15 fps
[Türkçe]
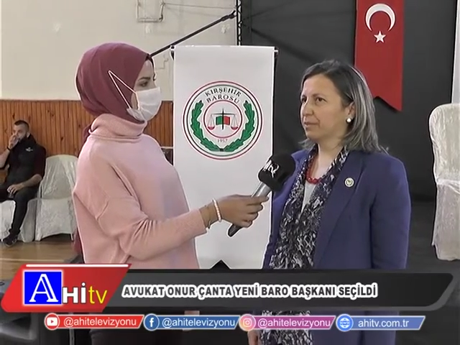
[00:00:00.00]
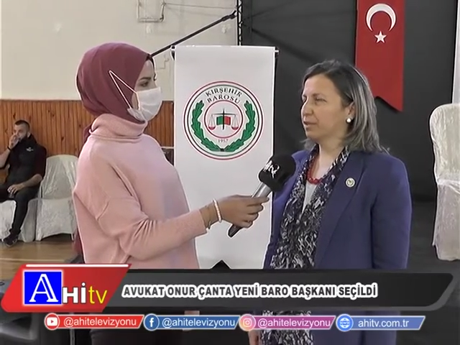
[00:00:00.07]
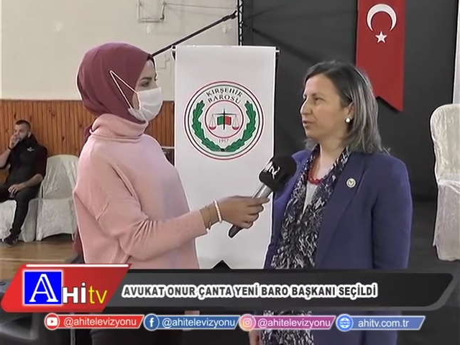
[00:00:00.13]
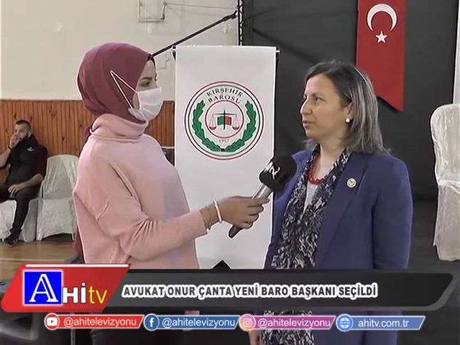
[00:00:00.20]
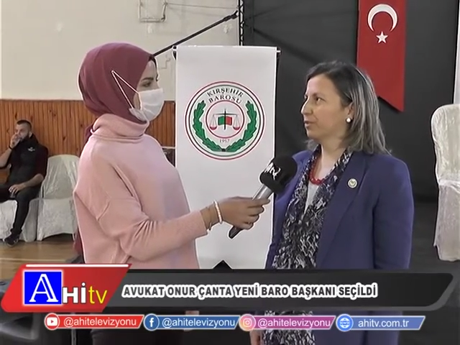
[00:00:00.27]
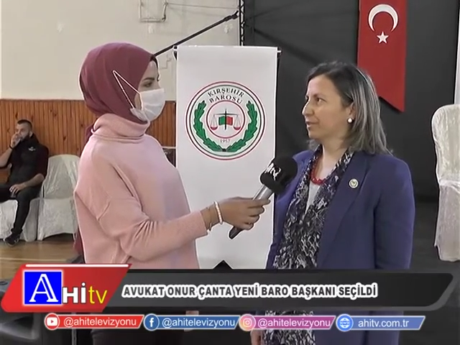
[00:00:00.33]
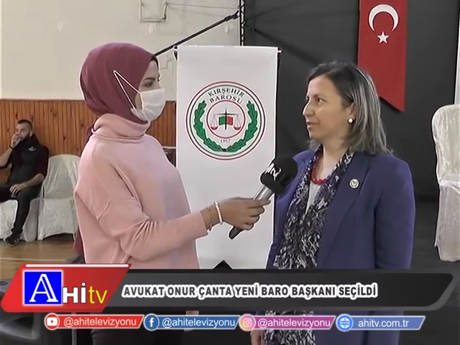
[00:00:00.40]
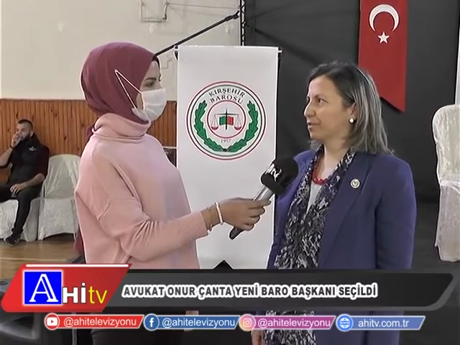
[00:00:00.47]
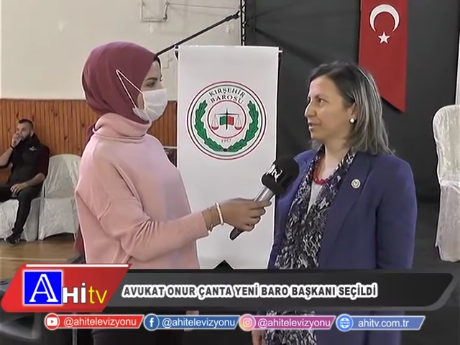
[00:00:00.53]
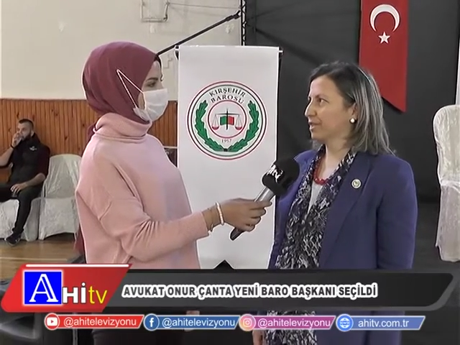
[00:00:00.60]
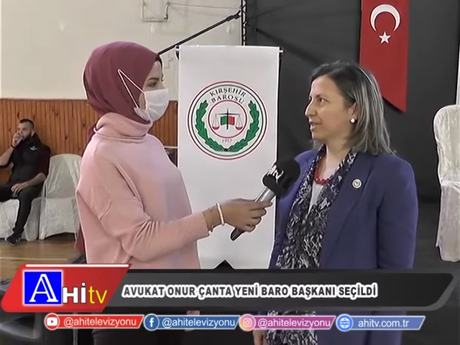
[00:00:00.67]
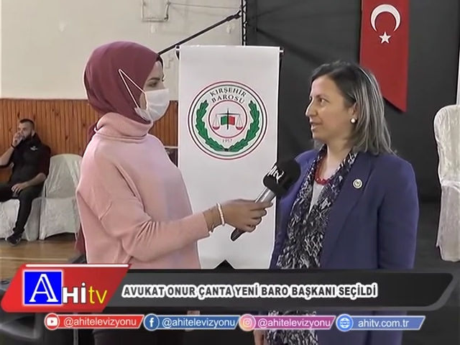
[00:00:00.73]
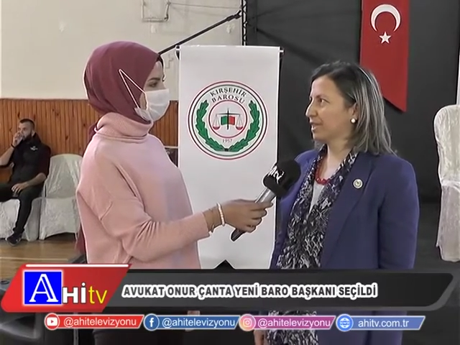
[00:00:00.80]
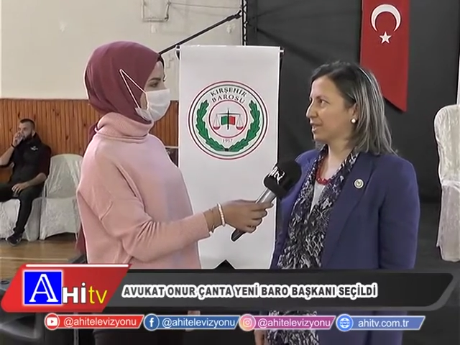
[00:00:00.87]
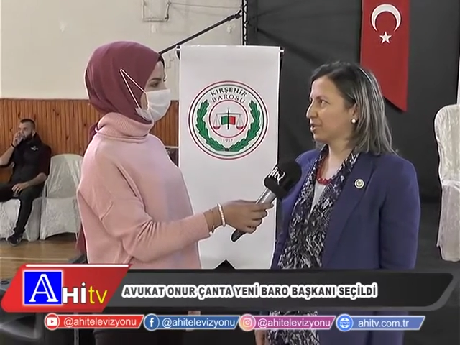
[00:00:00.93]
baro
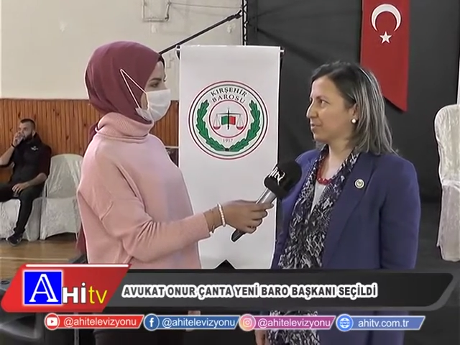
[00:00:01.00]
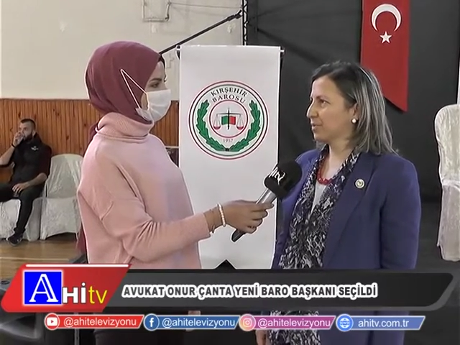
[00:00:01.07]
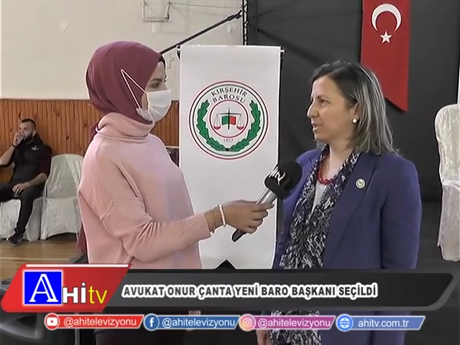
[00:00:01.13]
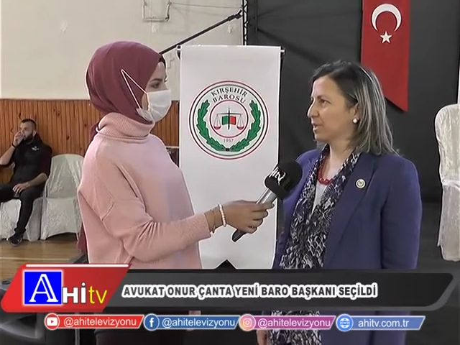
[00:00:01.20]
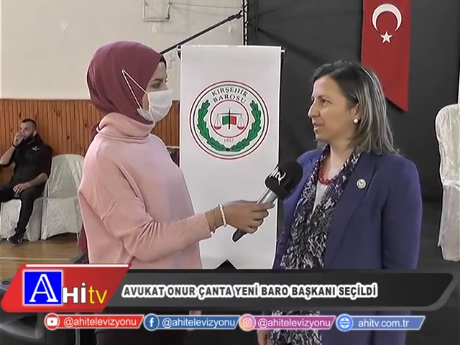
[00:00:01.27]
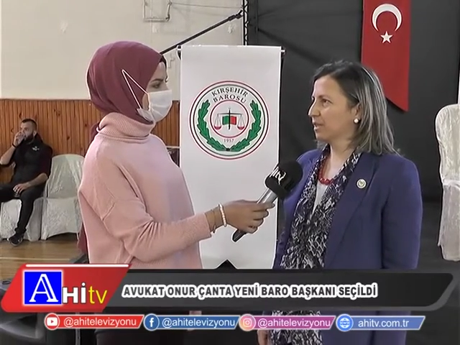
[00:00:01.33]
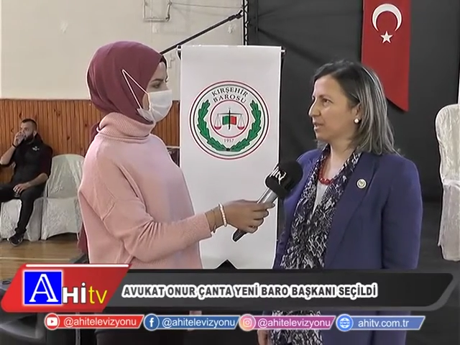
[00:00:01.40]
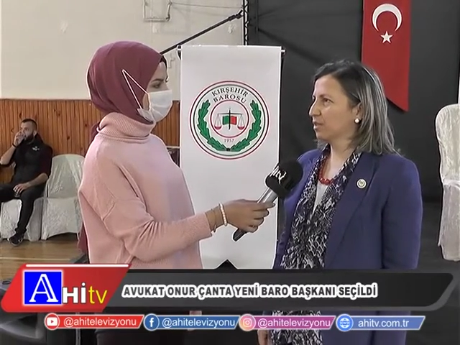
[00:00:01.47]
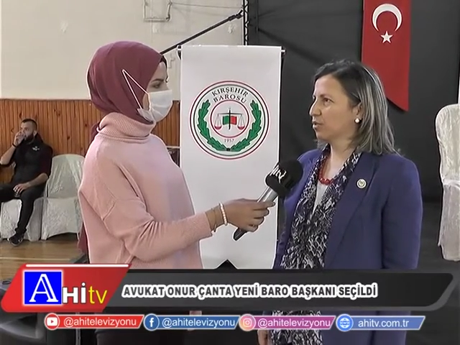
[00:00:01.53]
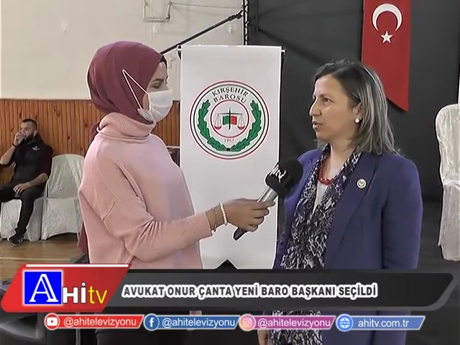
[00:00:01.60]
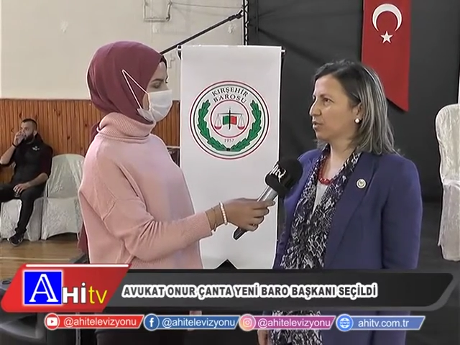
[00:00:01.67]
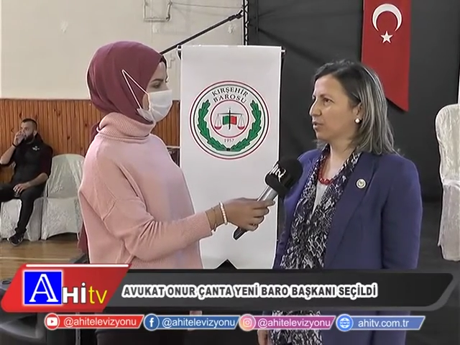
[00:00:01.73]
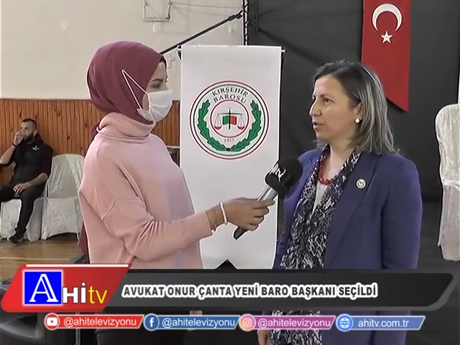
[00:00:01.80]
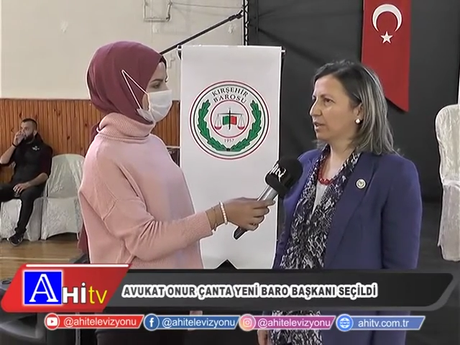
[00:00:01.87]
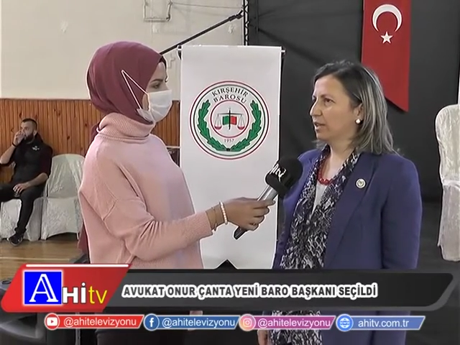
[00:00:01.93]
yöneticilerini seçmesi
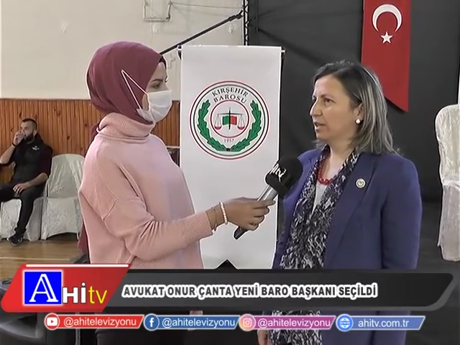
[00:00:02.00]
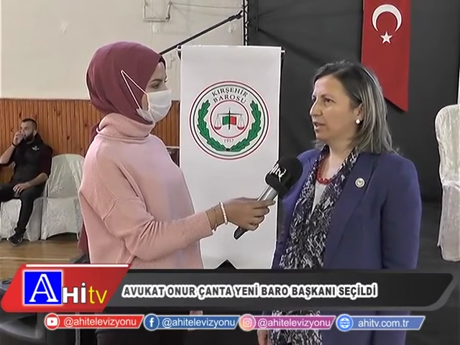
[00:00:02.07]
gerekiyor.